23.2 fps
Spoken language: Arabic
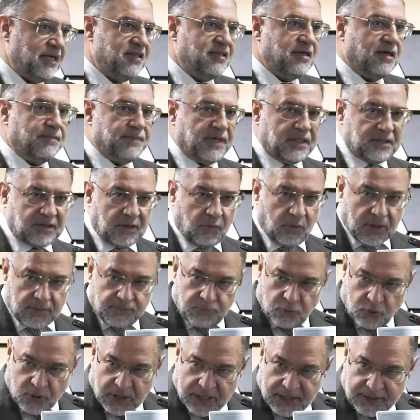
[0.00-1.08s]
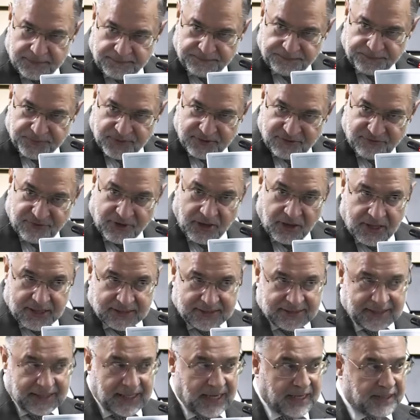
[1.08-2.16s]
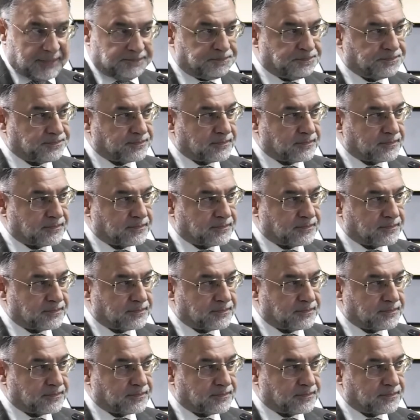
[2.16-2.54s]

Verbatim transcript: اذهب أنت وربك فقاتلا